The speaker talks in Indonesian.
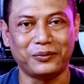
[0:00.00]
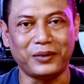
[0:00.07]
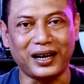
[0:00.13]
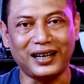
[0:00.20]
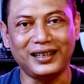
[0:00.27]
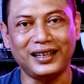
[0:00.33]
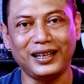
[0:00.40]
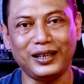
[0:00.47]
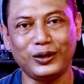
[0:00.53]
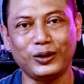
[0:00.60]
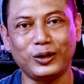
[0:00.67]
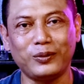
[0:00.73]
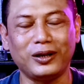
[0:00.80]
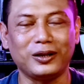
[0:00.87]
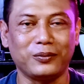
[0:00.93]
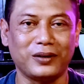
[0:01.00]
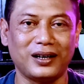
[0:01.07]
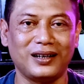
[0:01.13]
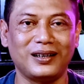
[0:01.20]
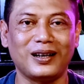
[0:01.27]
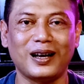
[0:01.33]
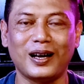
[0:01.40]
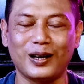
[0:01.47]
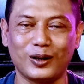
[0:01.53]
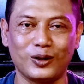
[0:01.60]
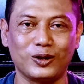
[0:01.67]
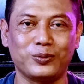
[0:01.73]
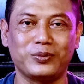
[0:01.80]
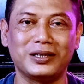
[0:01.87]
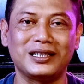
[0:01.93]
Maka dari itu teman-teman
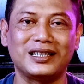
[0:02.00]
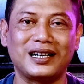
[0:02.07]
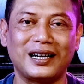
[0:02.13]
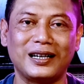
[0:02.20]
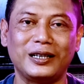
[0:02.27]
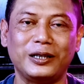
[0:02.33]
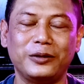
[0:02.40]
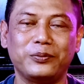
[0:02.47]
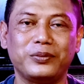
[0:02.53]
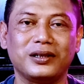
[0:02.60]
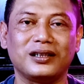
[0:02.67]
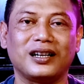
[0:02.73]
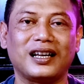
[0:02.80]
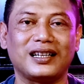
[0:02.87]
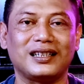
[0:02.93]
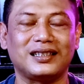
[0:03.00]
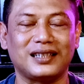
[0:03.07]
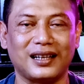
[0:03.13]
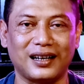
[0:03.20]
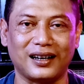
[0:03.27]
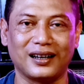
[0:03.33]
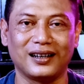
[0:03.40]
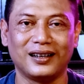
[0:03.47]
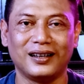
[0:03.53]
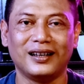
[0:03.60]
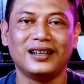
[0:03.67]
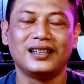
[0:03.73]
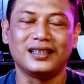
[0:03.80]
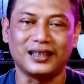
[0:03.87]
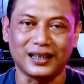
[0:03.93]
harus berani belajar.
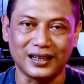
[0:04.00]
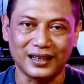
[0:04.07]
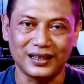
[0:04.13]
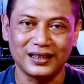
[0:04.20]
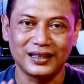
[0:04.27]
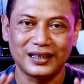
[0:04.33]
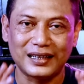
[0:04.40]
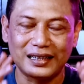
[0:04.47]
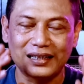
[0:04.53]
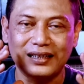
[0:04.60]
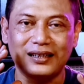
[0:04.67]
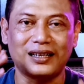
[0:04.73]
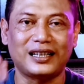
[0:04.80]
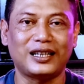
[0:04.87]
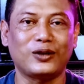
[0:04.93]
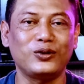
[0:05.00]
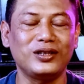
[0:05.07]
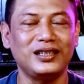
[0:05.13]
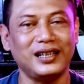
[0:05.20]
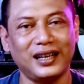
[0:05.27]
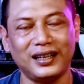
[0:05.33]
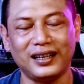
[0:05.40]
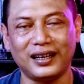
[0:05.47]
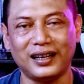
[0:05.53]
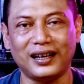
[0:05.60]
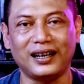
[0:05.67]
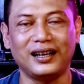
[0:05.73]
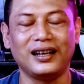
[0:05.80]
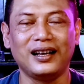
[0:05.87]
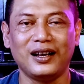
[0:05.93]
Ya. Kata kuncinya
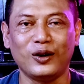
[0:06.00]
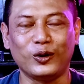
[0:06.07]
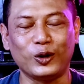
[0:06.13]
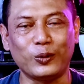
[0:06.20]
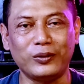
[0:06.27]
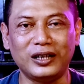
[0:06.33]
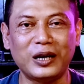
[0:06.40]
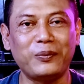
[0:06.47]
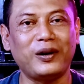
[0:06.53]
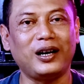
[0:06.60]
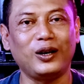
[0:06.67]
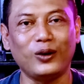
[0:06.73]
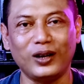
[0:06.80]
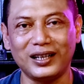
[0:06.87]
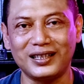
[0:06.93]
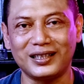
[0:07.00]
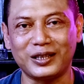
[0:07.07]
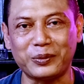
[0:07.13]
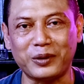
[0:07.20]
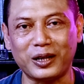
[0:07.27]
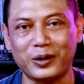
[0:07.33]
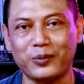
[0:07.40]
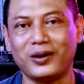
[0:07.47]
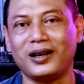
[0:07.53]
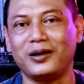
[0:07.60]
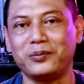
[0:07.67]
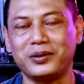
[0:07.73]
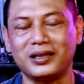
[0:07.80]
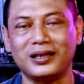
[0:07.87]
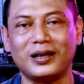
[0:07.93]
adalah untuk mendapatkan knowledge
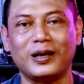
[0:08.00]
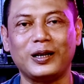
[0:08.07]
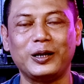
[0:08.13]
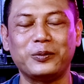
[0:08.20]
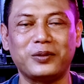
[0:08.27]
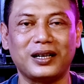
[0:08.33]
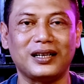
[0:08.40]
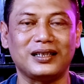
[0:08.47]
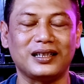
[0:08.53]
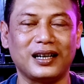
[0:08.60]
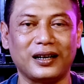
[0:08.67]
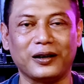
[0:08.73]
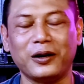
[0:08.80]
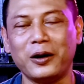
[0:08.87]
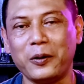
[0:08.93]
teman-teman berani belajar